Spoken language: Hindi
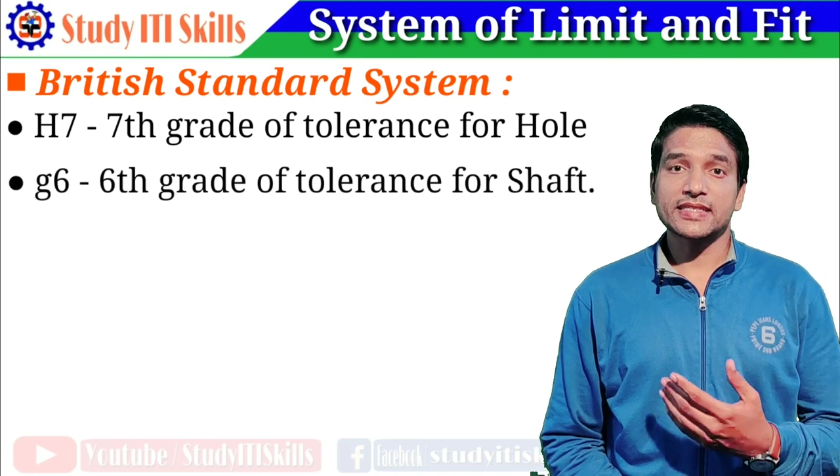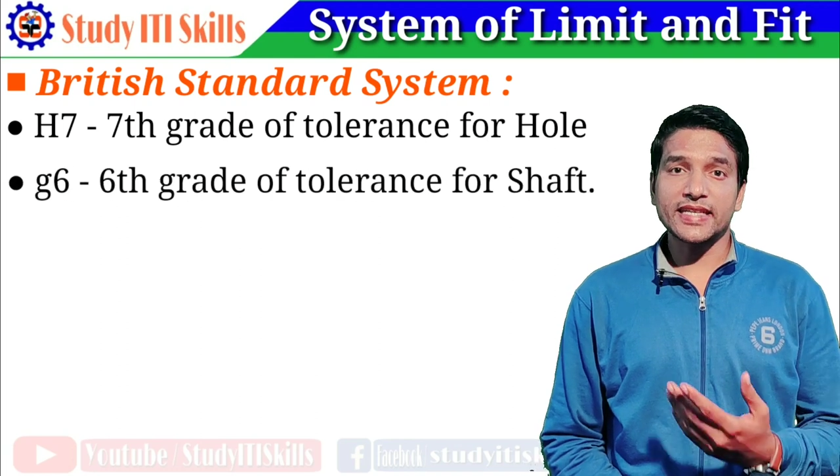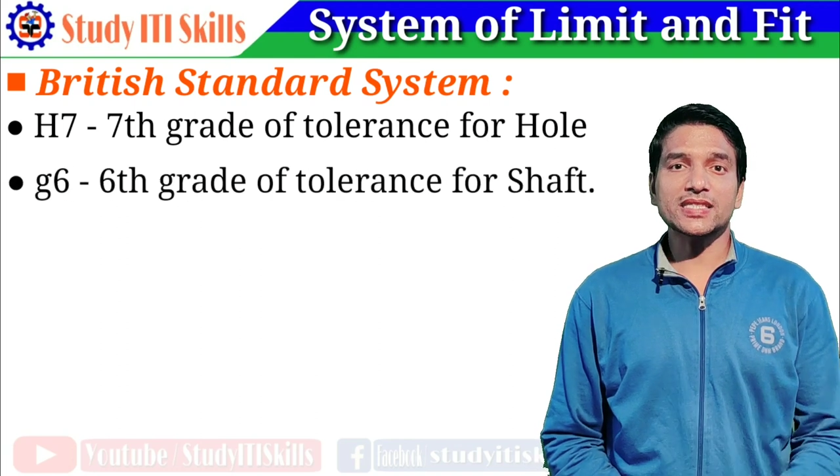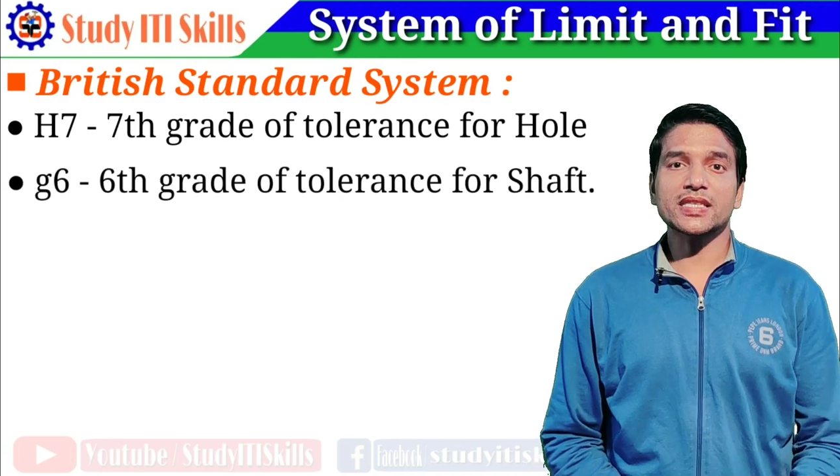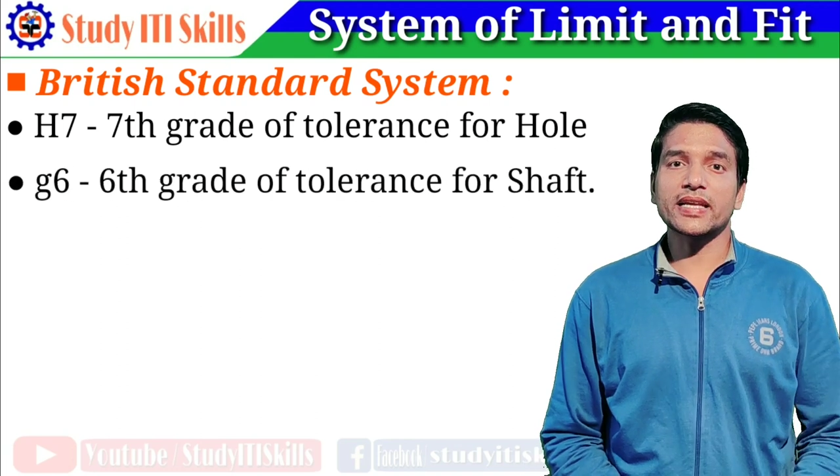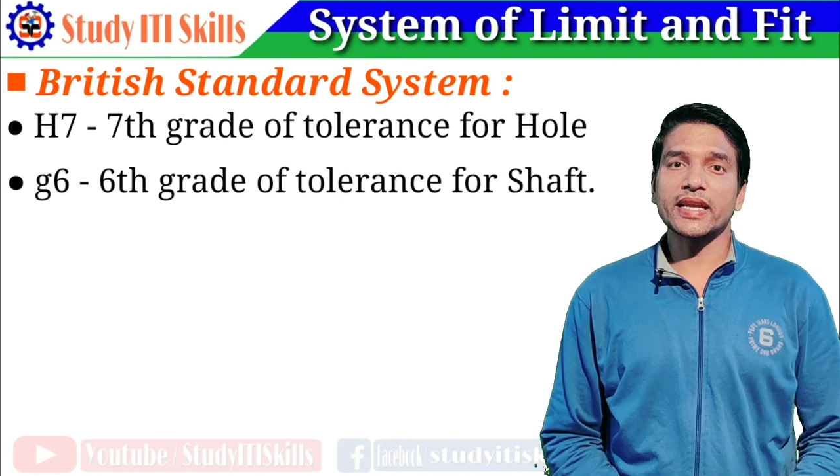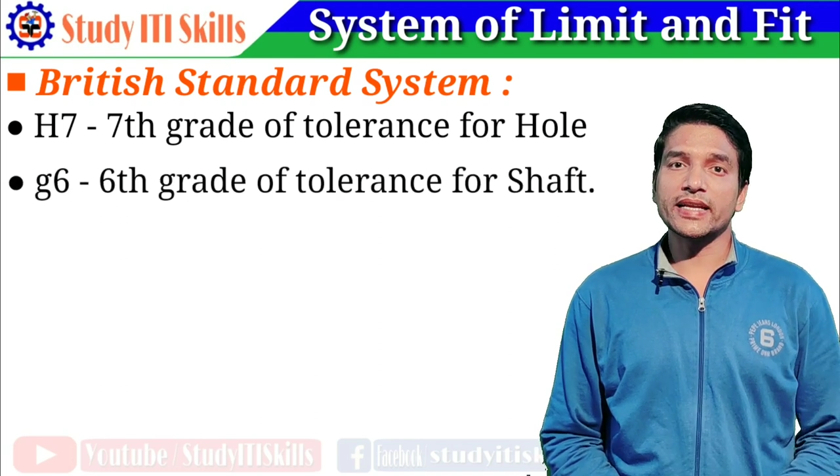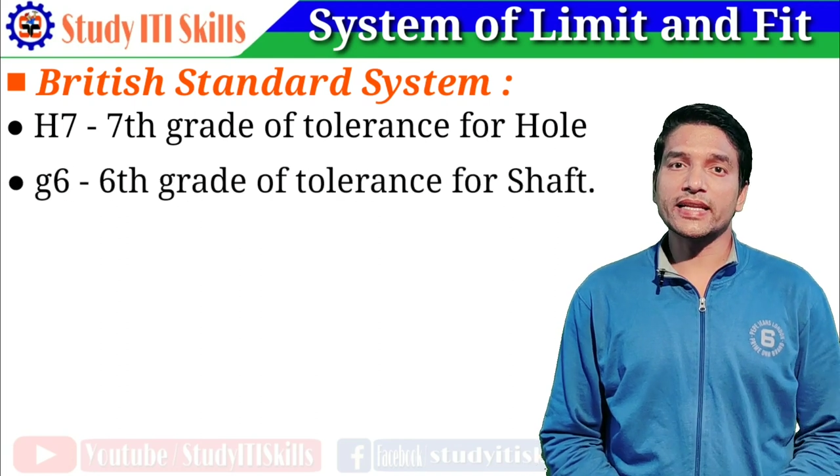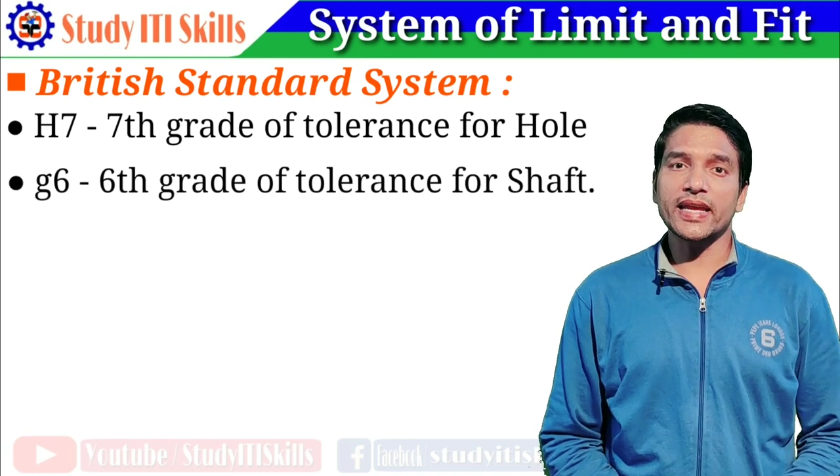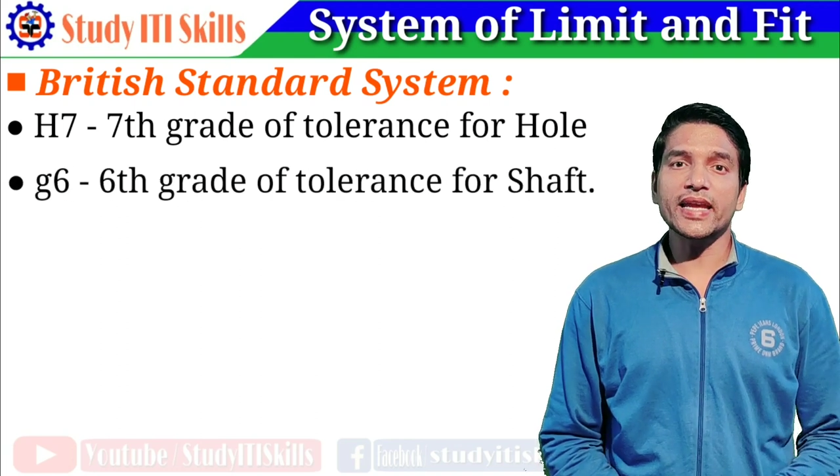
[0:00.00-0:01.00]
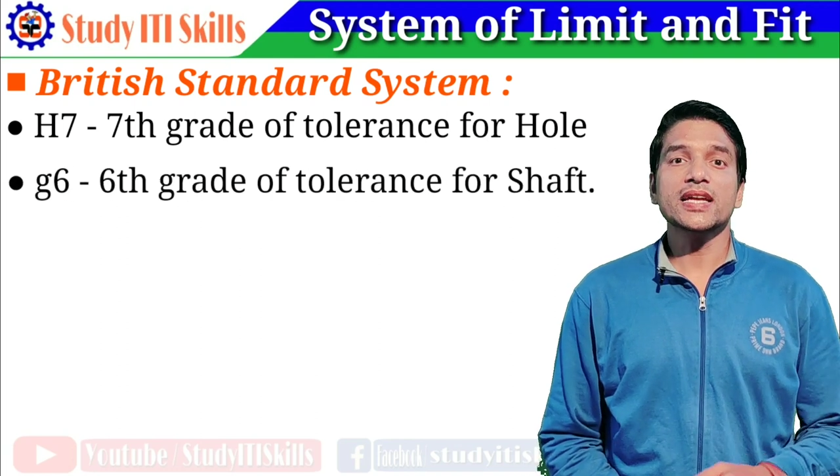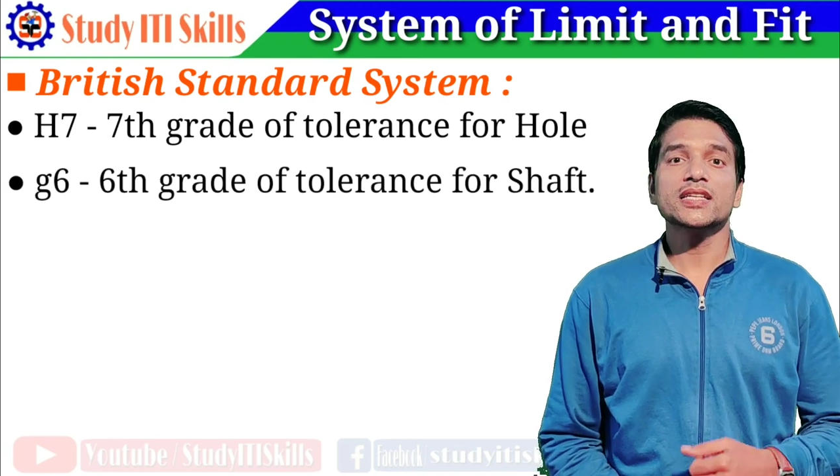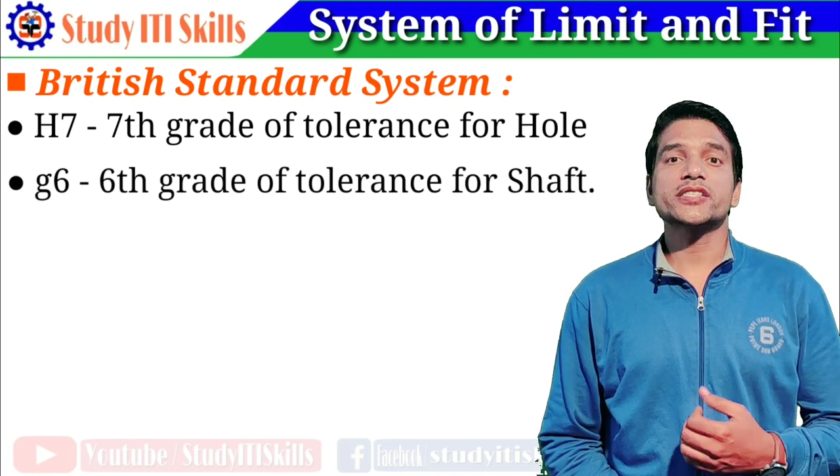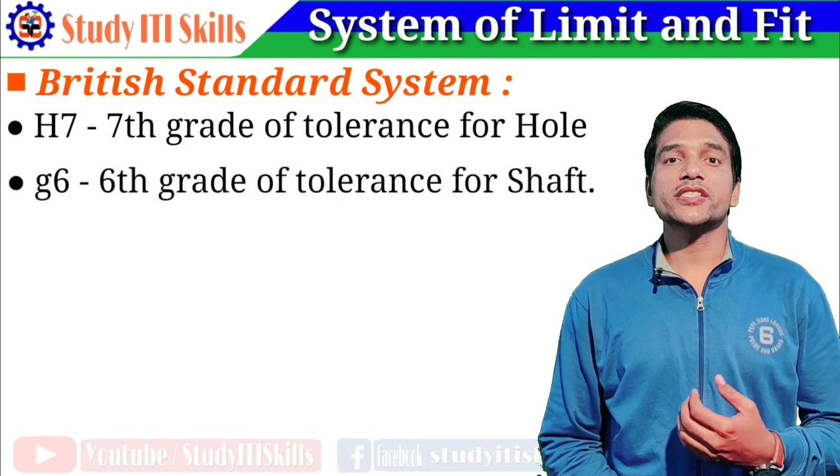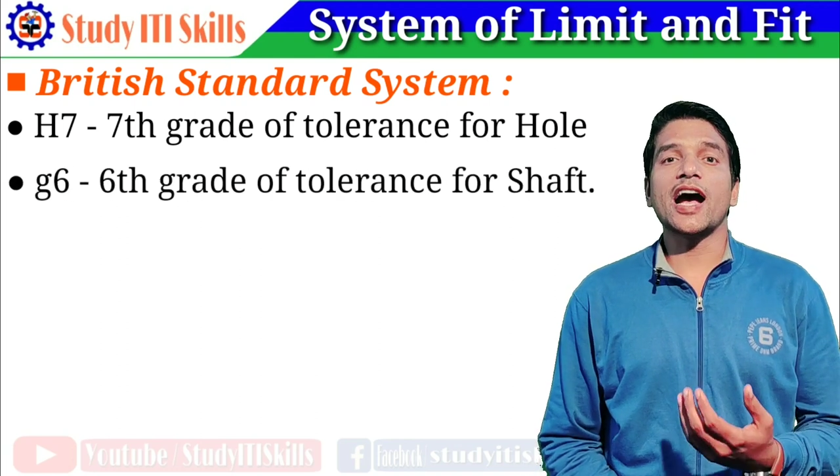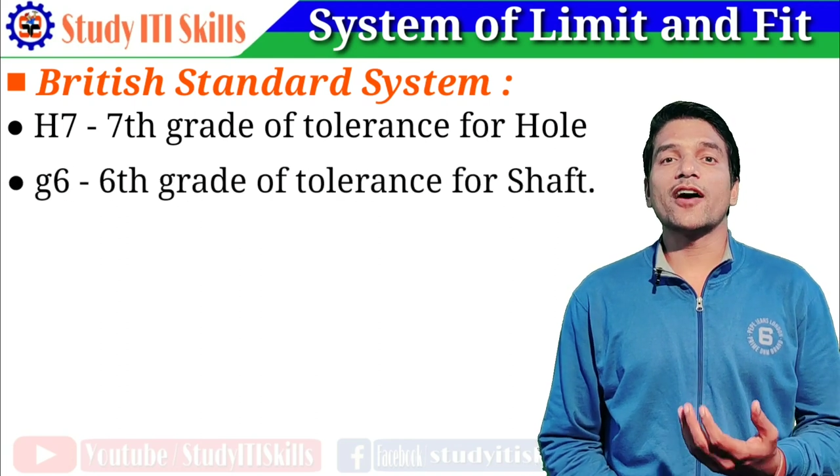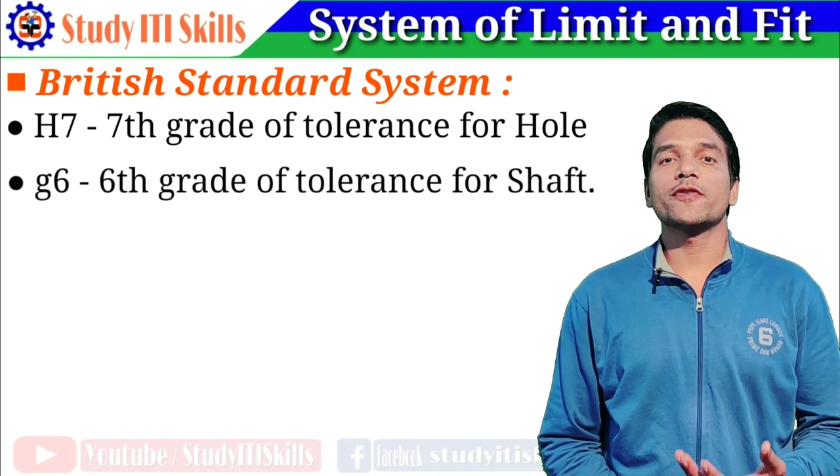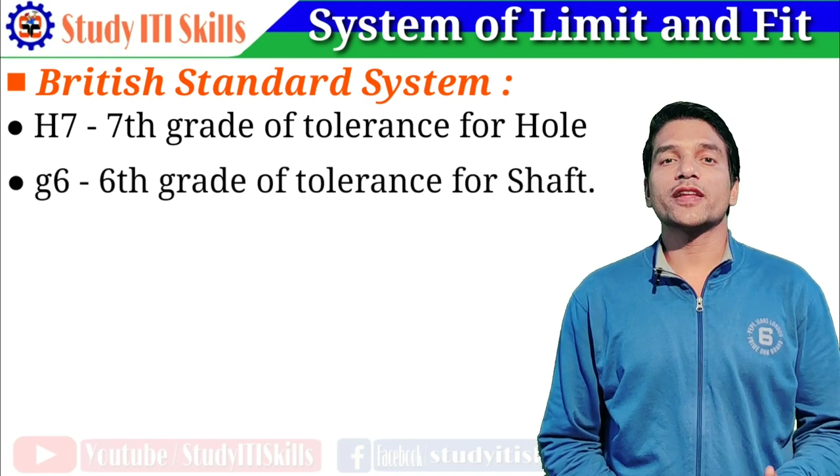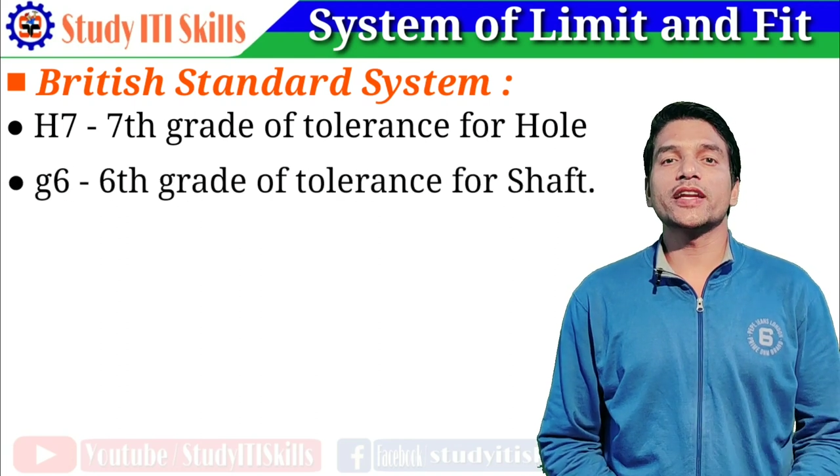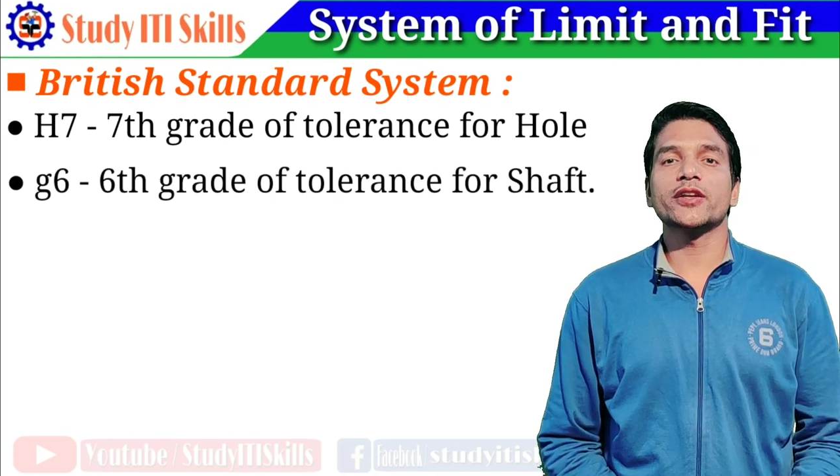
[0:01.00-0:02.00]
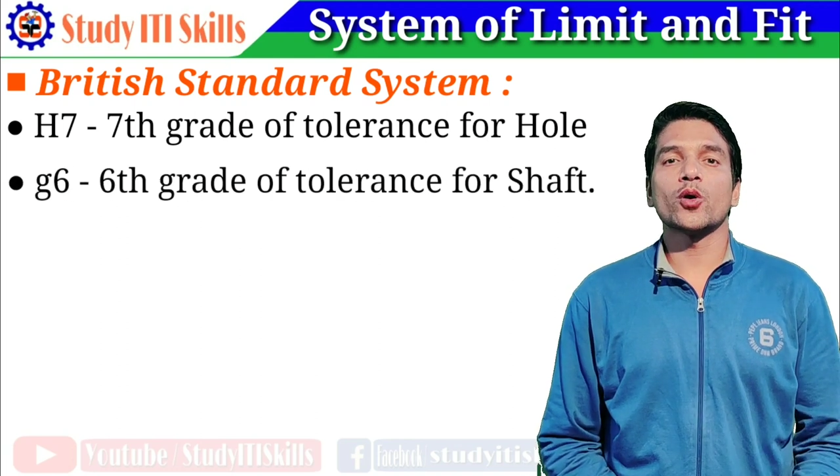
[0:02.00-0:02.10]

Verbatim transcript: सिक्स ग्रेड की शाफ्ट की